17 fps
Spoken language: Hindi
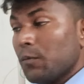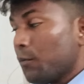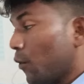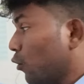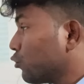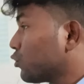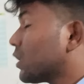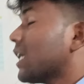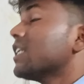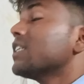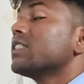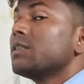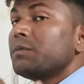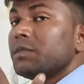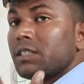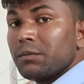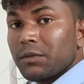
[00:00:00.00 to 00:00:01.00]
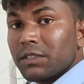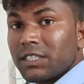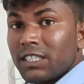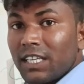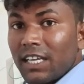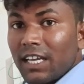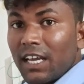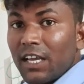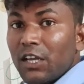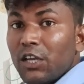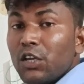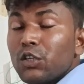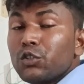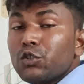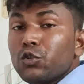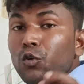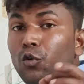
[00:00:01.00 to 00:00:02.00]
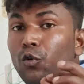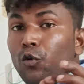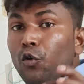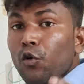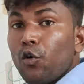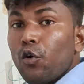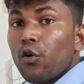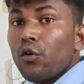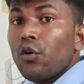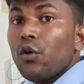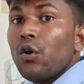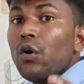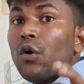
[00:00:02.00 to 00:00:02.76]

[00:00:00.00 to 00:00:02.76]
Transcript: बहुत सारी सी बी मशीनें हैं जो लोग